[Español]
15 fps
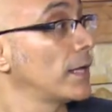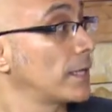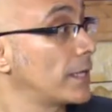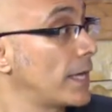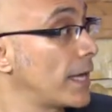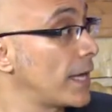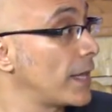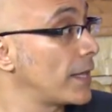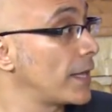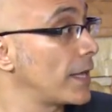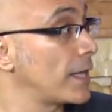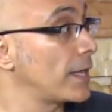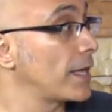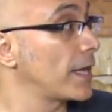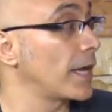de,
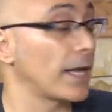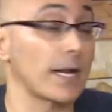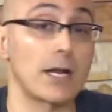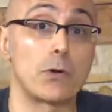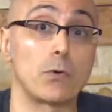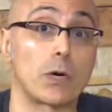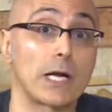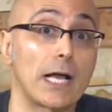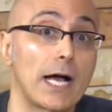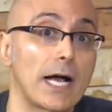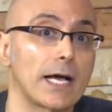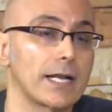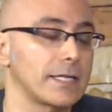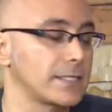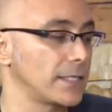de guerras
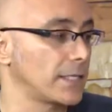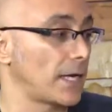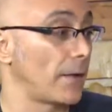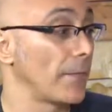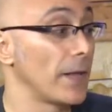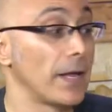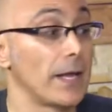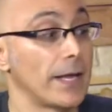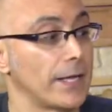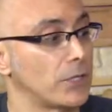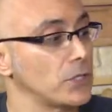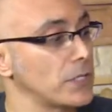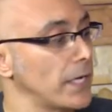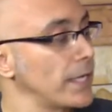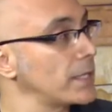nucleares, etcétera.
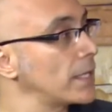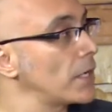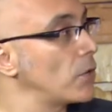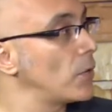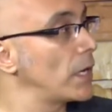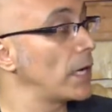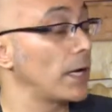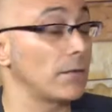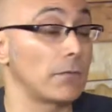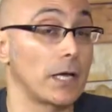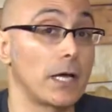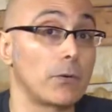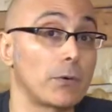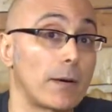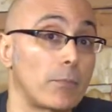Entonces, esta novela
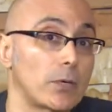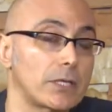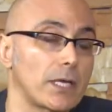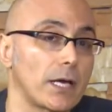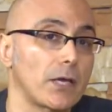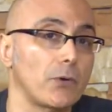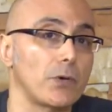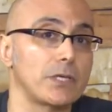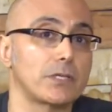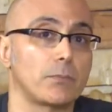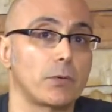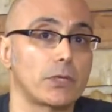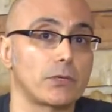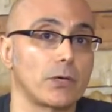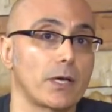eh, una apuesta que yo hice,
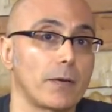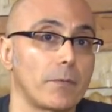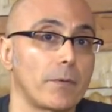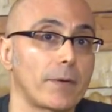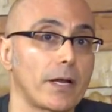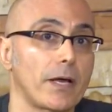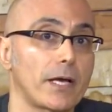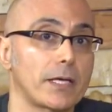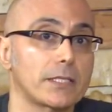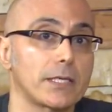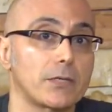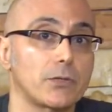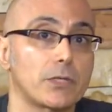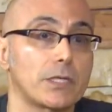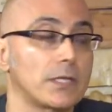puesto que primera vez que
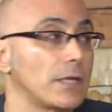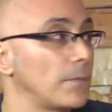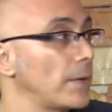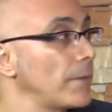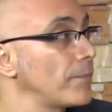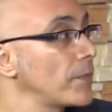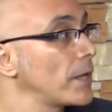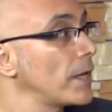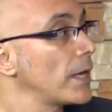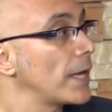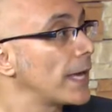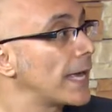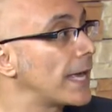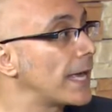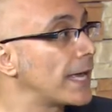trato este tema,
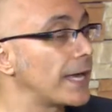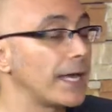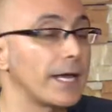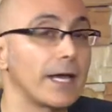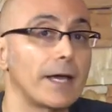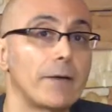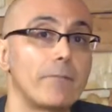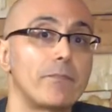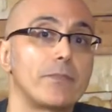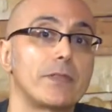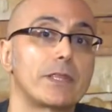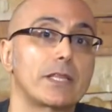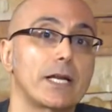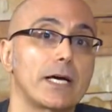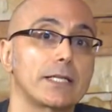eh,
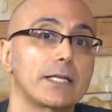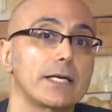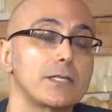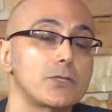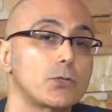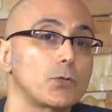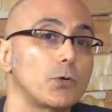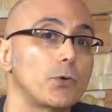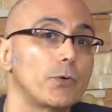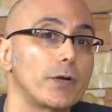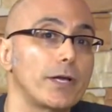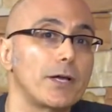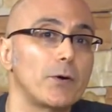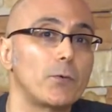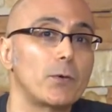trata
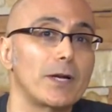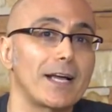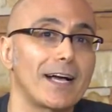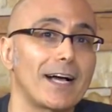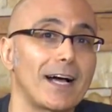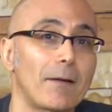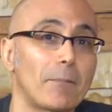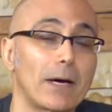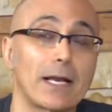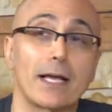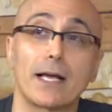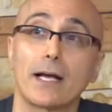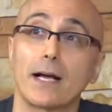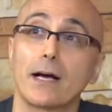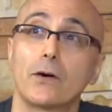sobre una
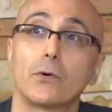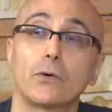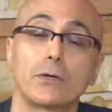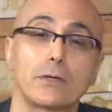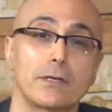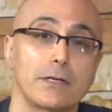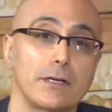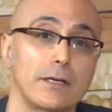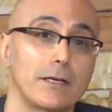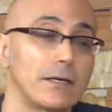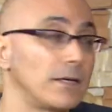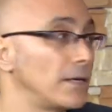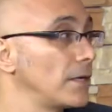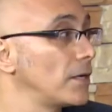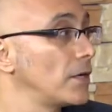pareja, eh,